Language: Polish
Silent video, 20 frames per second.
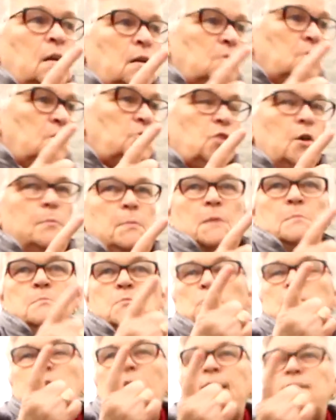Ile powinien
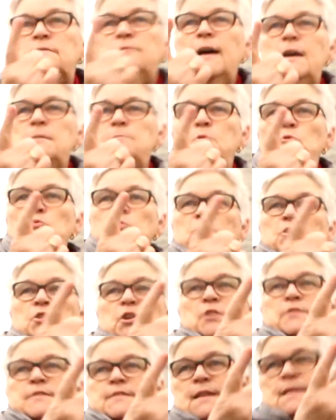zarabiać? Na 2,5
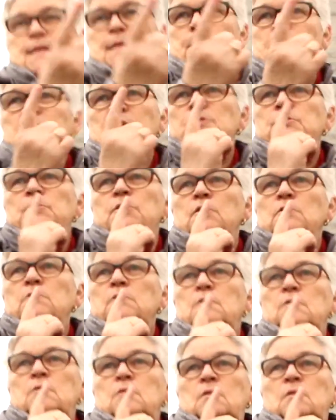tysiąca. Też byłby za tyle?